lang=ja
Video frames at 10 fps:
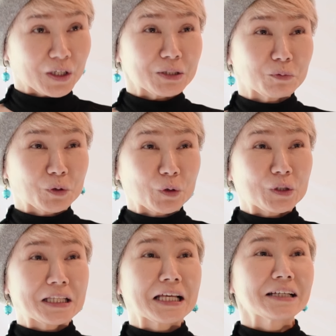とかにも
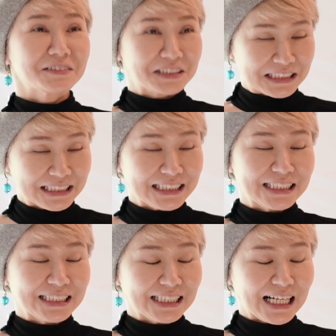載ってないです
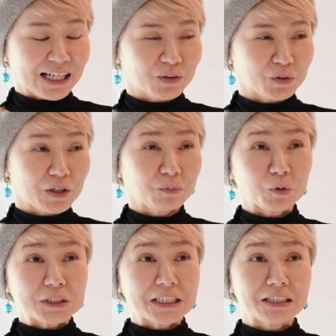し学校で
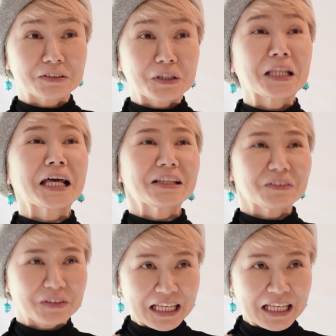も教えてくれないの